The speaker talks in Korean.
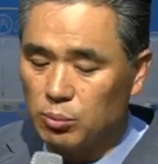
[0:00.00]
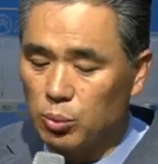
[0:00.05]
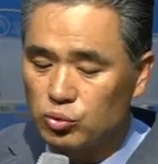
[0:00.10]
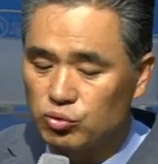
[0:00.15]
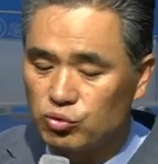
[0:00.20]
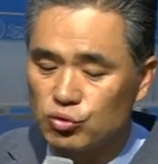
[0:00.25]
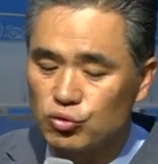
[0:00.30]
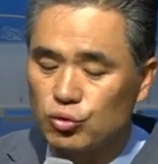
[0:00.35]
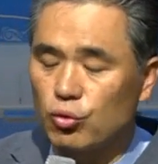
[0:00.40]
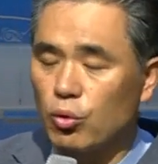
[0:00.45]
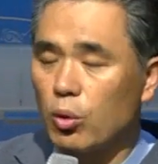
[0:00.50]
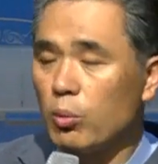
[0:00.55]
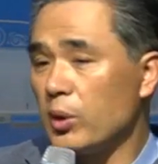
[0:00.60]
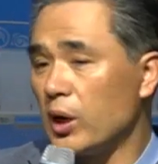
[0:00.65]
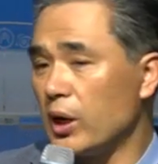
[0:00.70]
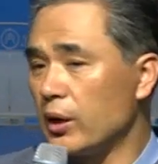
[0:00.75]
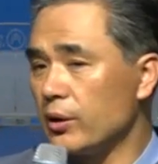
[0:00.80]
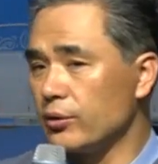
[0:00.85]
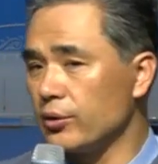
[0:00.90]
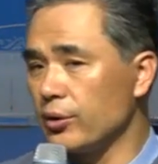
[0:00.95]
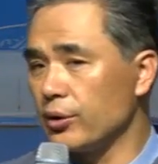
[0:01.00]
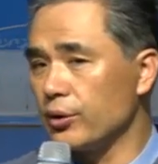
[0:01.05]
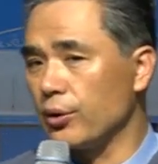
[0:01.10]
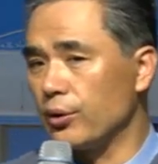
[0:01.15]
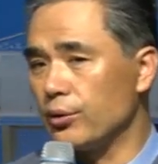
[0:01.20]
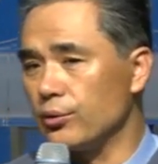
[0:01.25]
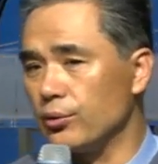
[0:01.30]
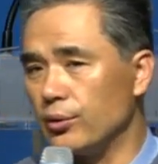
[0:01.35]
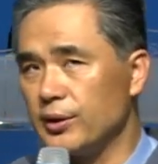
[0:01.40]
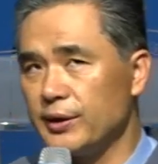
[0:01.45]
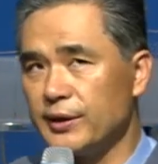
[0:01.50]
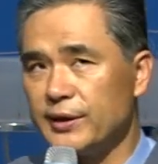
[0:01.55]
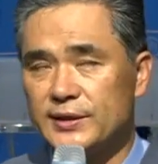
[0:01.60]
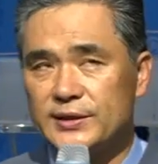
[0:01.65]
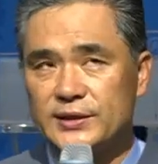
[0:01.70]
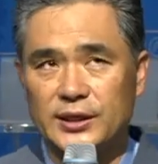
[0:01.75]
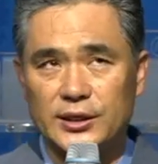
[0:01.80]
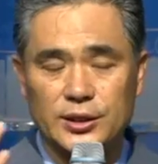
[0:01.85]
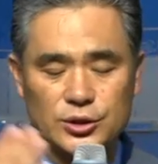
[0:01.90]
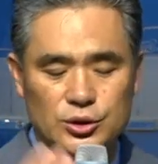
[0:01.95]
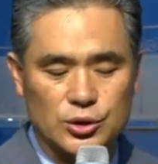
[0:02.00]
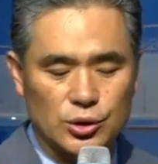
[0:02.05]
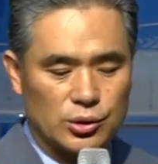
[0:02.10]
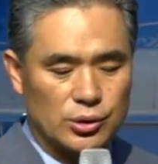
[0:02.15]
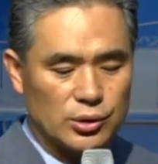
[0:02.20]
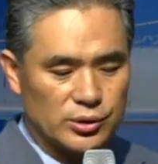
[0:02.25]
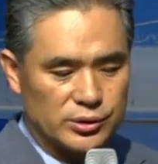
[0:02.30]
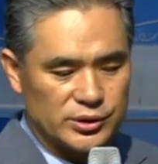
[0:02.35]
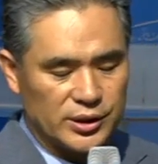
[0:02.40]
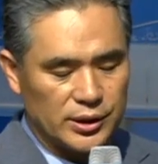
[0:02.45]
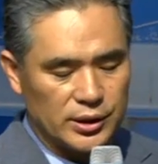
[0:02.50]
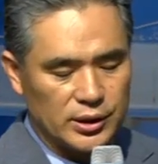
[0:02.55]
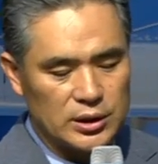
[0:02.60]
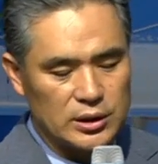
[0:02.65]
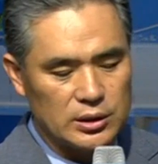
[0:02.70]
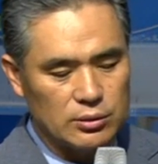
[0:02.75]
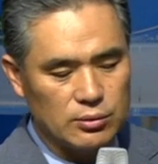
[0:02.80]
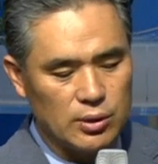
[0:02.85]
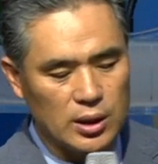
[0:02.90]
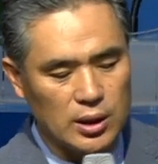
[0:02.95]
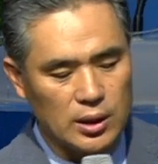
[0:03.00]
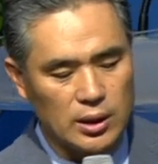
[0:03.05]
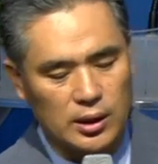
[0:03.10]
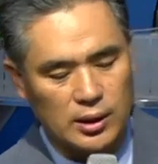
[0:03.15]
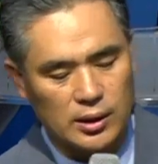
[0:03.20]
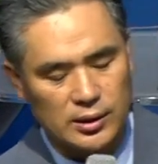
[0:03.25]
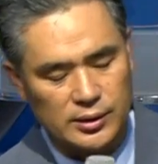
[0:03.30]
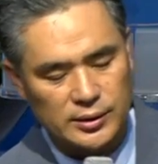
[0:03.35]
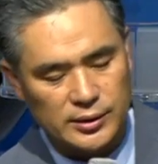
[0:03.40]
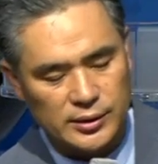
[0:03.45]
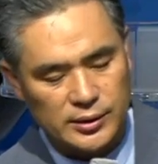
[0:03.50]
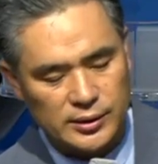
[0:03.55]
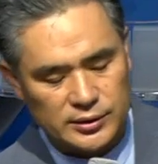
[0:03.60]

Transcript: 뭐 누구를 원망하는 거예요, 결국. 자기 저 생일과